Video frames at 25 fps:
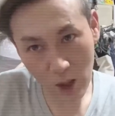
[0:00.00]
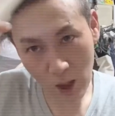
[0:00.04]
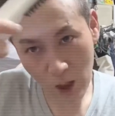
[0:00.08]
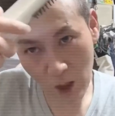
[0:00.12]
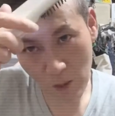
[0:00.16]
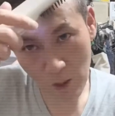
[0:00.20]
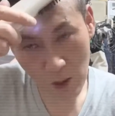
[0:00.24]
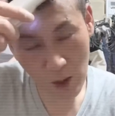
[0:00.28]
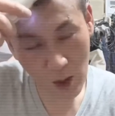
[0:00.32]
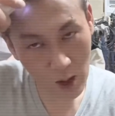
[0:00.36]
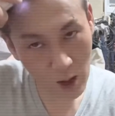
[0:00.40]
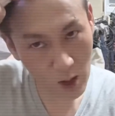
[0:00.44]
手
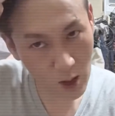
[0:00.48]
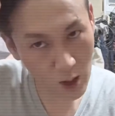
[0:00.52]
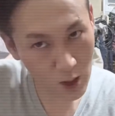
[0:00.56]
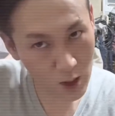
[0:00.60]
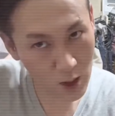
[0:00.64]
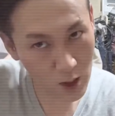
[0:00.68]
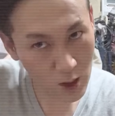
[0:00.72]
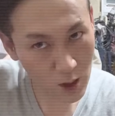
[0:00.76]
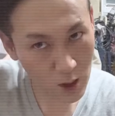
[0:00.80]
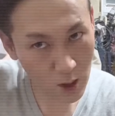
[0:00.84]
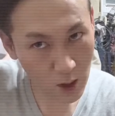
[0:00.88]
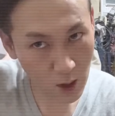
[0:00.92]
に見られが
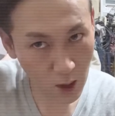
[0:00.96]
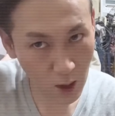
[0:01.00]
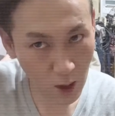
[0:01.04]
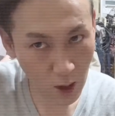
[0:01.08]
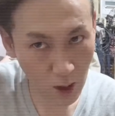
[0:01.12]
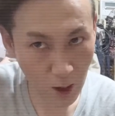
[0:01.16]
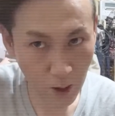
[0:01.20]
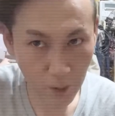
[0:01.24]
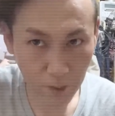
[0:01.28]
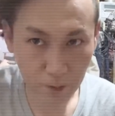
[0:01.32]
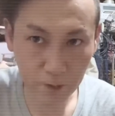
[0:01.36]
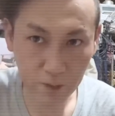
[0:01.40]
ちなんでね、
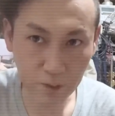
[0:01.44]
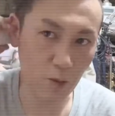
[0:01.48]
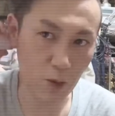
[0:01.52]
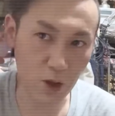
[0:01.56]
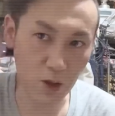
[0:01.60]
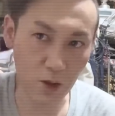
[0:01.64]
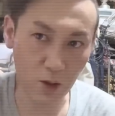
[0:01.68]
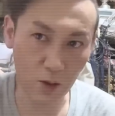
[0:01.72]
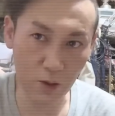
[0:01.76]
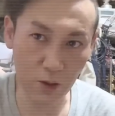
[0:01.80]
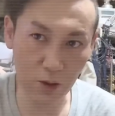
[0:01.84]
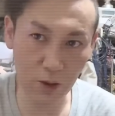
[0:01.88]

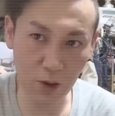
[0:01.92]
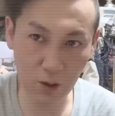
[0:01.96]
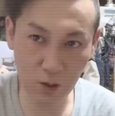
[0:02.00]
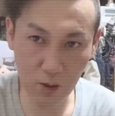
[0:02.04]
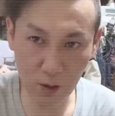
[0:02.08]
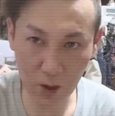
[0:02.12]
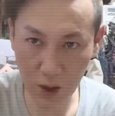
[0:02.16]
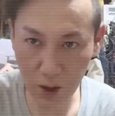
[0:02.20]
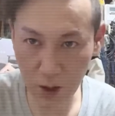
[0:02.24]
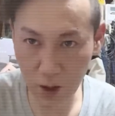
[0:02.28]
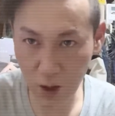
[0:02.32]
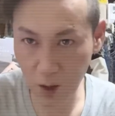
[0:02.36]
別に普通
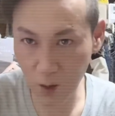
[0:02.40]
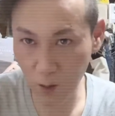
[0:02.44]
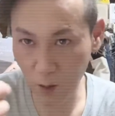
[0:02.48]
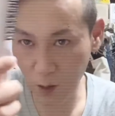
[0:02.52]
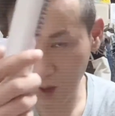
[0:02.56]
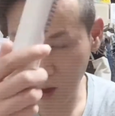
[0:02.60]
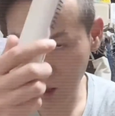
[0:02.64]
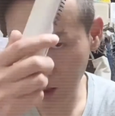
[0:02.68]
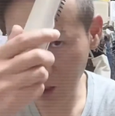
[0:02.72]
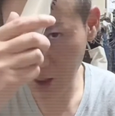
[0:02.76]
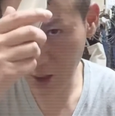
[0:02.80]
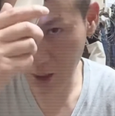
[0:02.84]
にしてんの
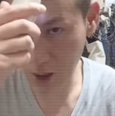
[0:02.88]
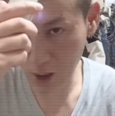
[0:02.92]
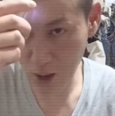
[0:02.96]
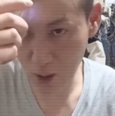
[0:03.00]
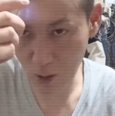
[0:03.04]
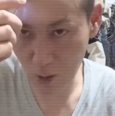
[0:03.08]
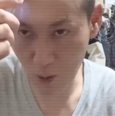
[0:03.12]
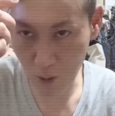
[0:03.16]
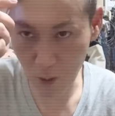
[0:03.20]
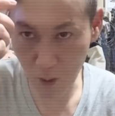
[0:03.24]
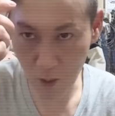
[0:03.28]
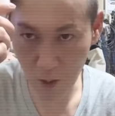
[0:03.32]
にね、なんか
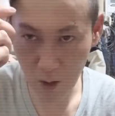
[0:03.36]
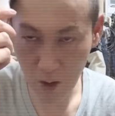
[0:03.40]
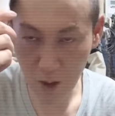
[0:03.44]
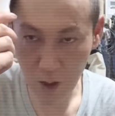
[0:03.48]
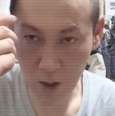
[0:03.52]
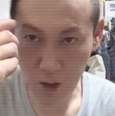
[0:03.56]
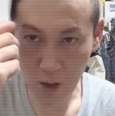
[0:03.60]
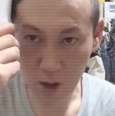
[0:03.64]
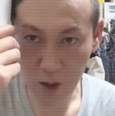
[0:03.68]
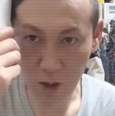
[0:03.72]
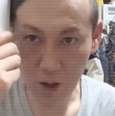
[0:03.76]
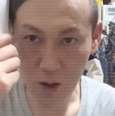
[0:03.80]
こ
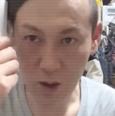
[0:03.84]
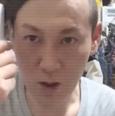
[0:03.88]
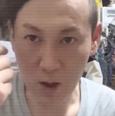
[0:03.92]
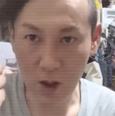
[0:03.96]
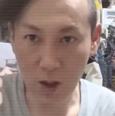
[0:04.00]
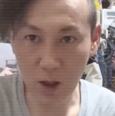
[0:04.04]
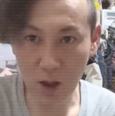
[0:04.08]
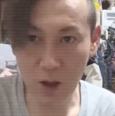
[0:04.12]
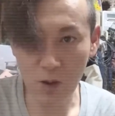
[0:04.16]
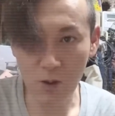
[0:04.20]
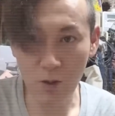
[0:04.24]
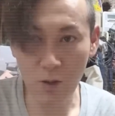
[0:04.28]
う、
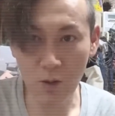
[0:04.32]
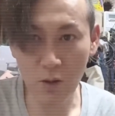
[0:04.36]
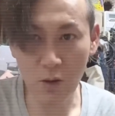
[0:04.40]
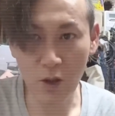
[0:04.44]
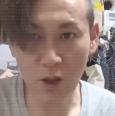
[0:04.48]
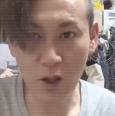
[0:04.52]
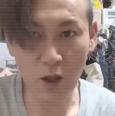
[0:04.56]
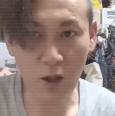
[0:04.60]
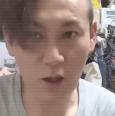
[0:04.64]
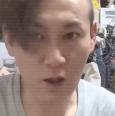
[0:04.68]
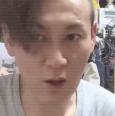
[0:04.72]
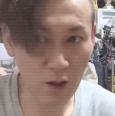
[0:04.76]
なんかちょっと
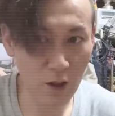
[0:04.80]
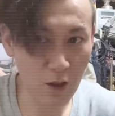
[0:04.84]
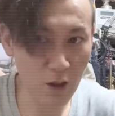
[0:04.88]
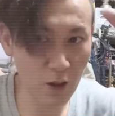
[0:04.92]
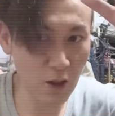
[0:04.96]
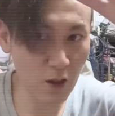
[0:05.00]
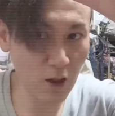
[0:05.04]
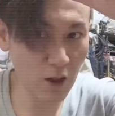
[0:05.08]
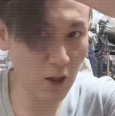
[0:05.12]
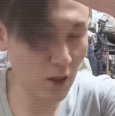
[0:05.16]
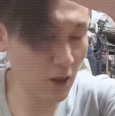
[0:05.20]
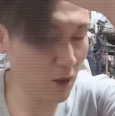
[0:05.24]
ね、
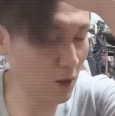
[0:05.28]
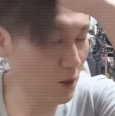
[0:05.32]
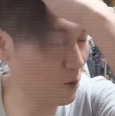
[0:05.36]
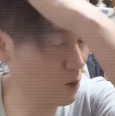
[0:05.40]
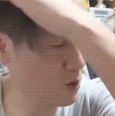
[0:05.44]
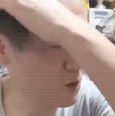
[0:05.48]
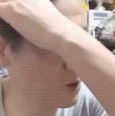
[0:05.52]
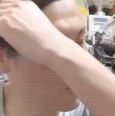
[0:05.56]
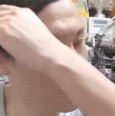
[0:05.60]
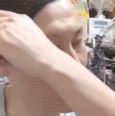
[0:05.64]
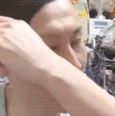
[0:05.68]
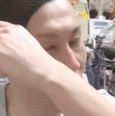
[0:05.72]
えー、
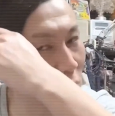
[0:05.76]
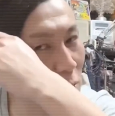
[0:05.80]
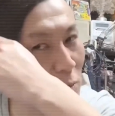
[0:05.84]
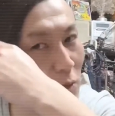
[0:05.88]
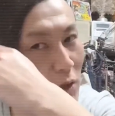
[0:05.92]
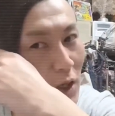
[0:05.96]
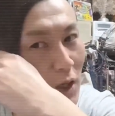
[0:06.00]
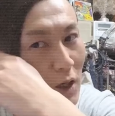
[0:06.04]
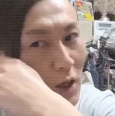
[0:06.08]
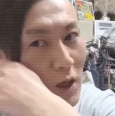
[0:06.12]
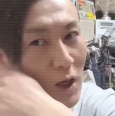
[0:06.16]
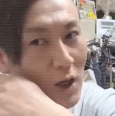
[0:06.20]
調子こいてる
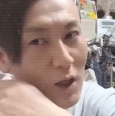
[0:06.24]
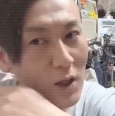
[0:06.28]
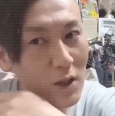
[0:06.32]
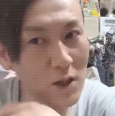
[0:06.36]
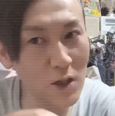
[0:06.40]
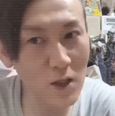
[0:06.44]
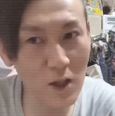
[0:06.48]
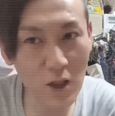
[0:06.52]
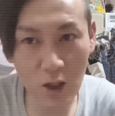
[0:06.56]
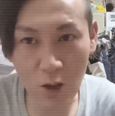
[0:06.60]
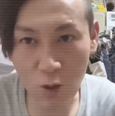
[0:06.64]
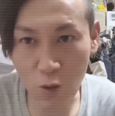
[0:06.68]
みたいな感
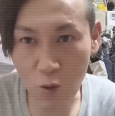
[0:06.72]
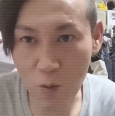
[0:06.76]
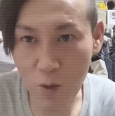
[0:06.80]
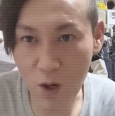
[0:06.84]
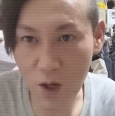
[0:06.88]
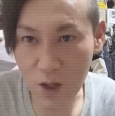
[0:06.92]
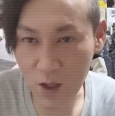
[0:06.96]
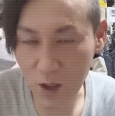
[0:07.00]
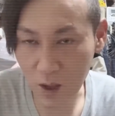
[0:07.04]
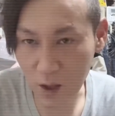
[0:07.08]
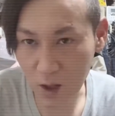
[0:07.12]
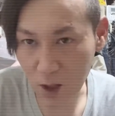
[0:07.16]
じに思
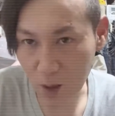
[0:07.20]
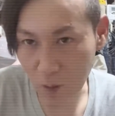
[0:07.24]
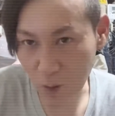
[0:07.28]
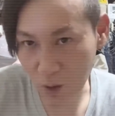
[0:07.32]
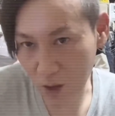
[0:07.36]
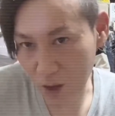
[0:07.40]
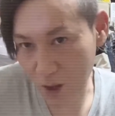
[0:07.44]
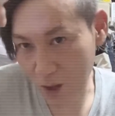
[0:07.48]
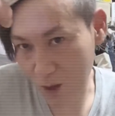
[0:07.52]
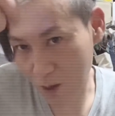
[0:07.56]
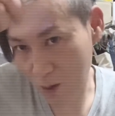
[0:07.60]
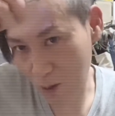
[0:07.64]
われちゃったり
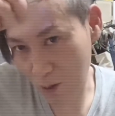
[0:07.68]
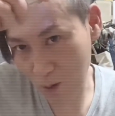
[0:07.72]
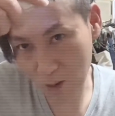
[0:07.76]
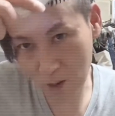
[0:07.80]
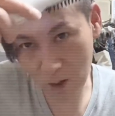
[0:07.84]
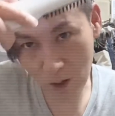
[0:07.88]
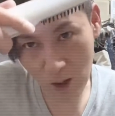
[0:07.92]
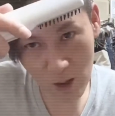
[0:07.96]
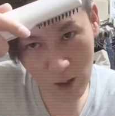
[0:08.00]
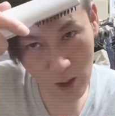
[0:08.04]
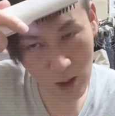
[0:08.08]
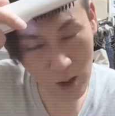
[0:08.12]
もね、する
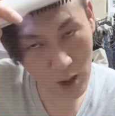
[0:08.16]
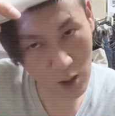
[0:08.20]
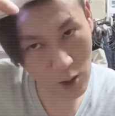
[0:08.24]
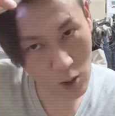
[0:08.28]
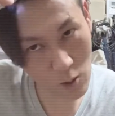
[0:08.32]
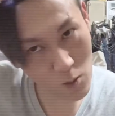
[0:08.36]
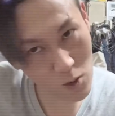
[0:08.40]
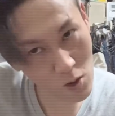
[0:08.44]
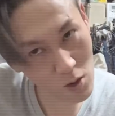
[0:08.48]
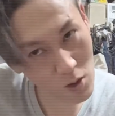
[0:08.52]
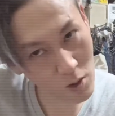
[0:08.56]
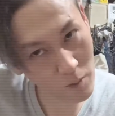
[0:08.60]
んですけれ
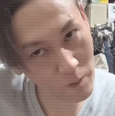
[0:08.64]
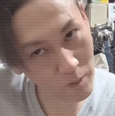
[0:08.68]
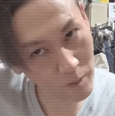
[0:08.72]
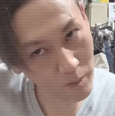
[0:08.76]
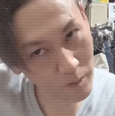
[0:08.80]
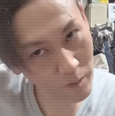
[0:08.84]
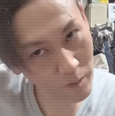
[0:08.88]
ども、